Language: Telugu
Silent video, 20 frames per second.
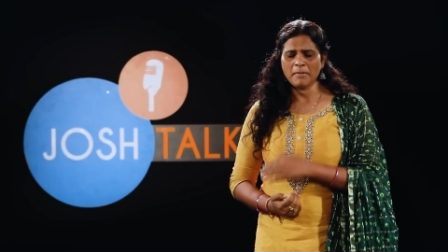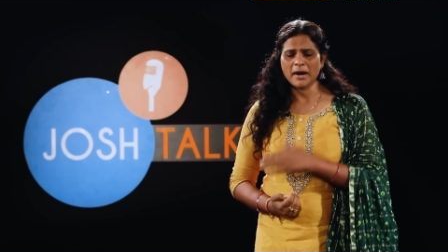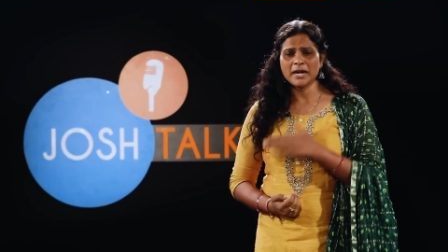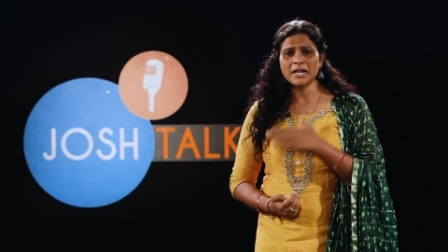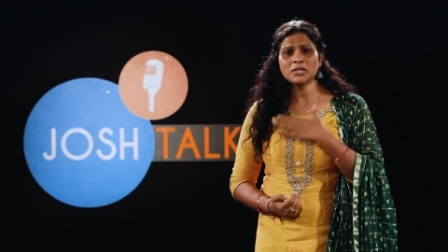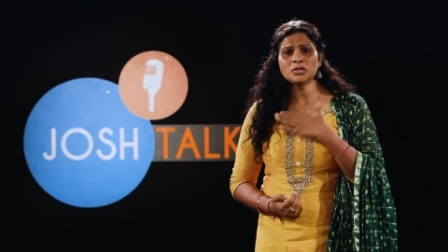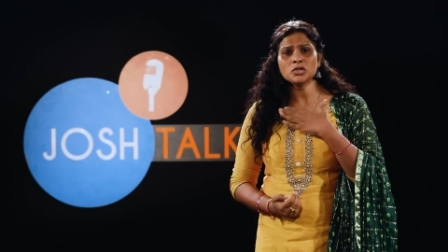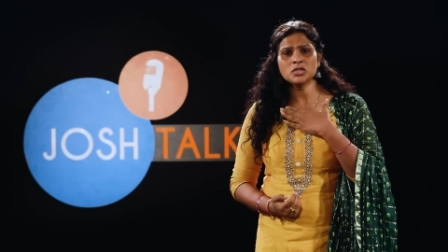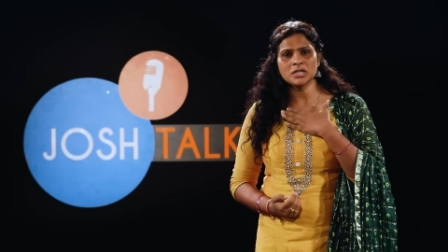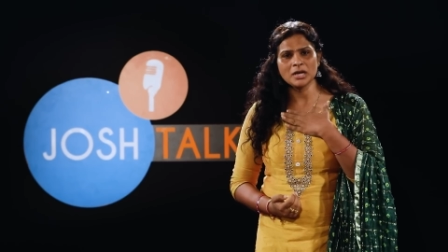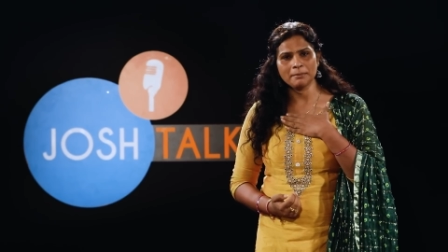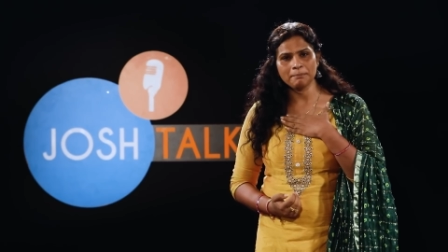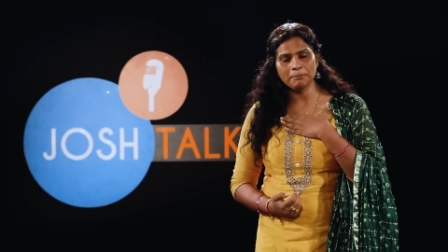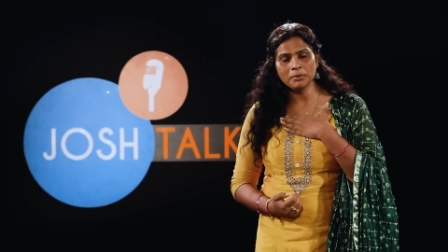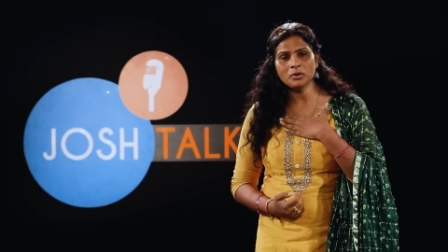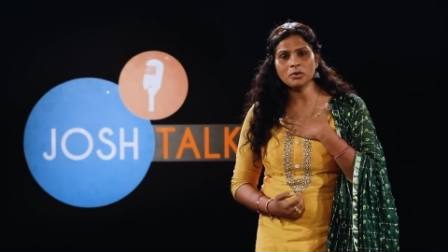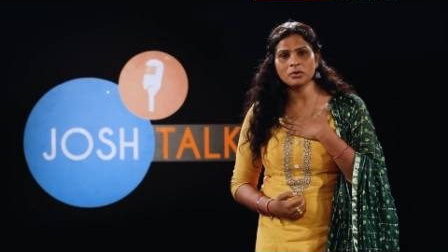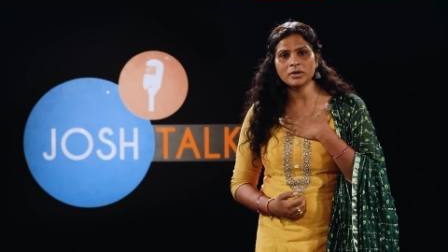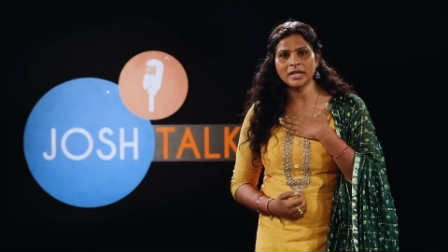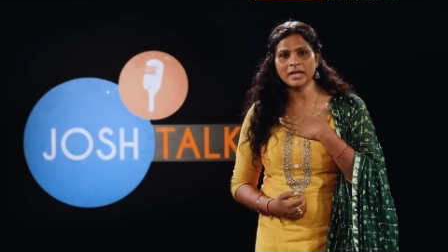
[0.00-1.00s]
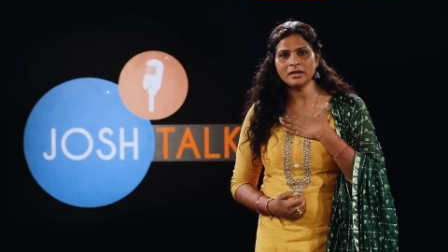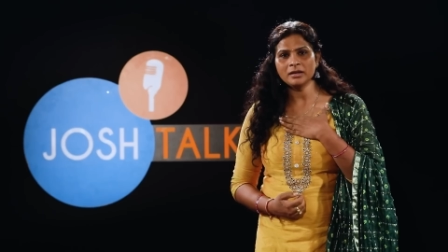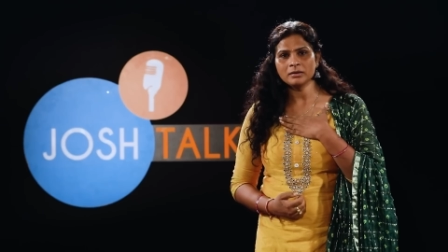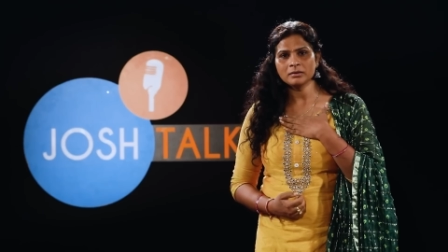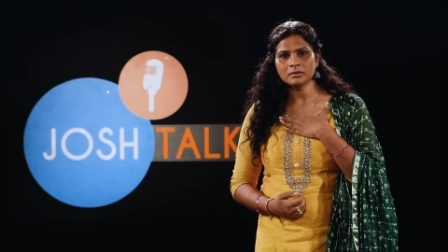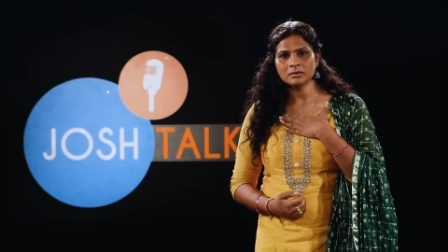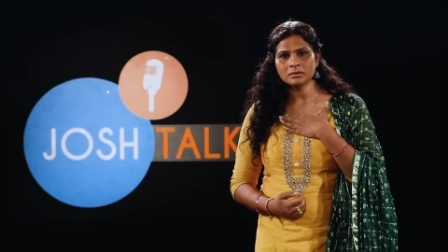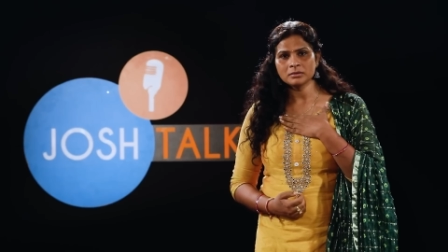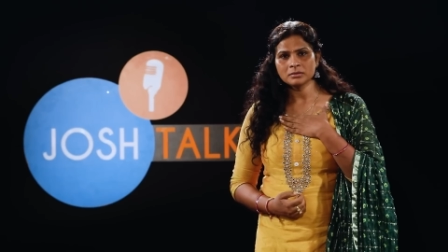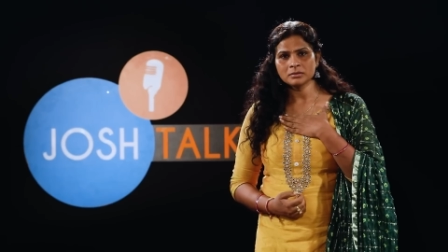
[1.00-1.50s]
మనసు చంపుకొని
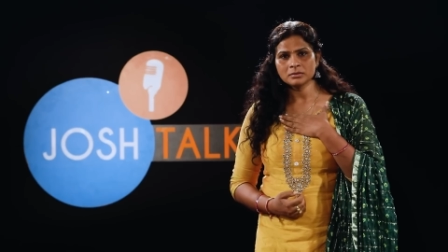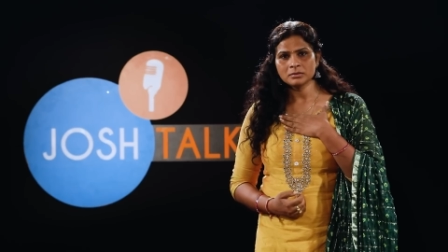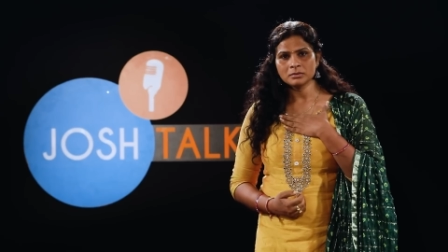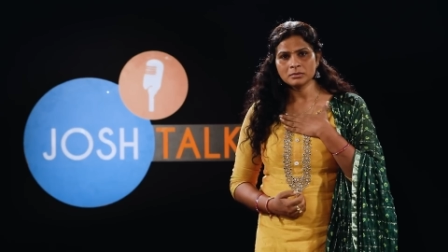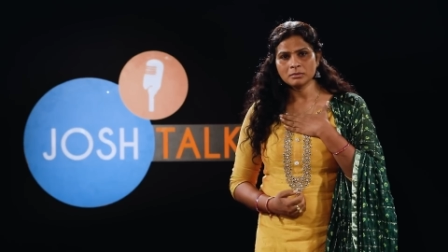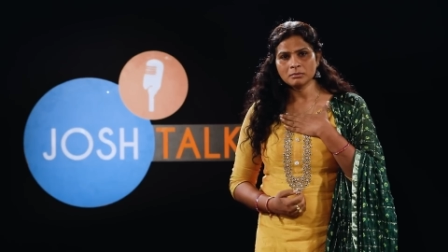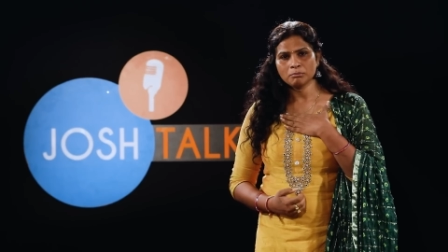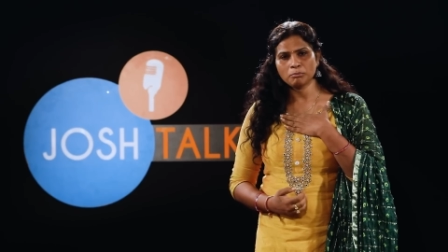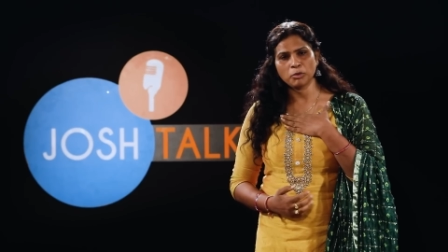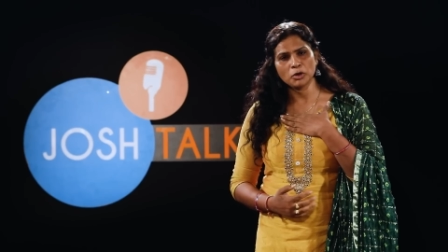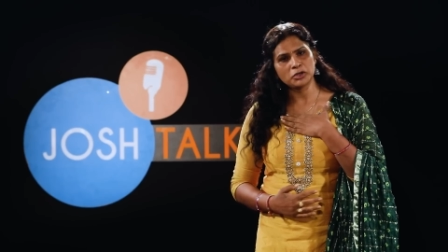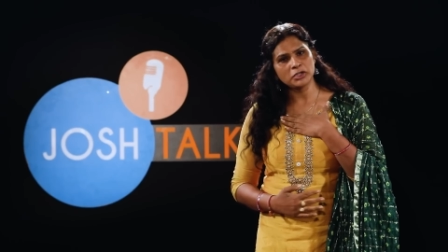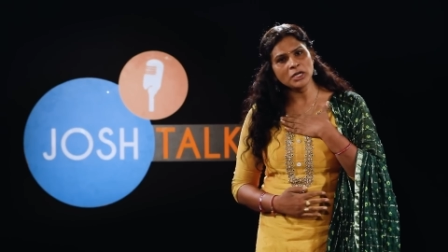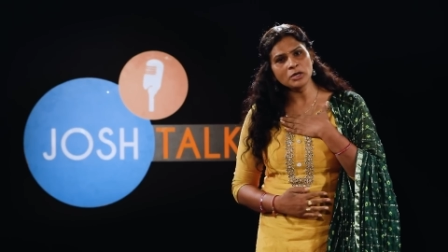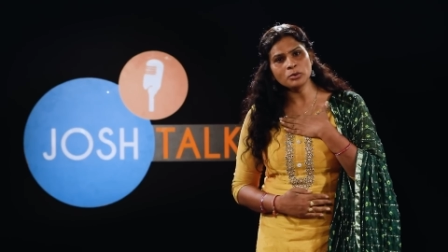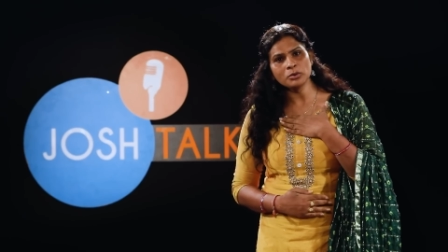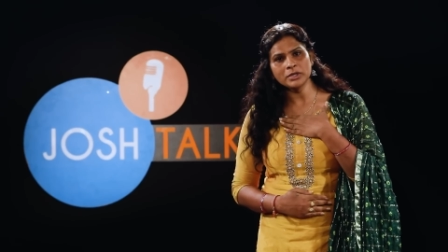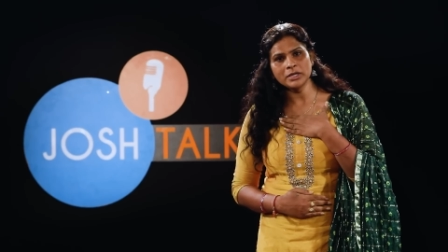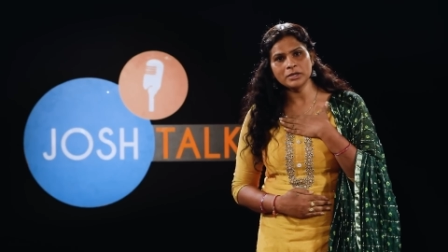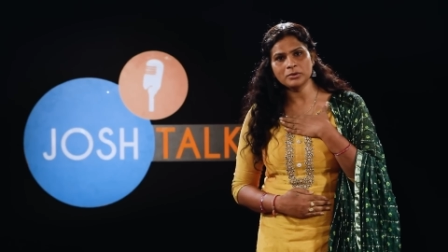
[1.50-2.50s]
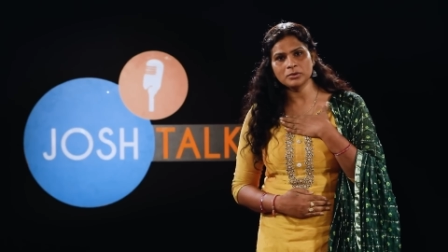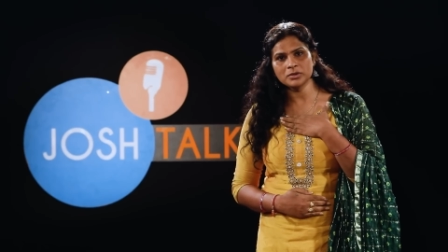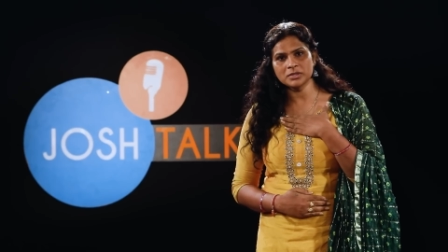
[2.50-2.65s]
పొట్టకోటి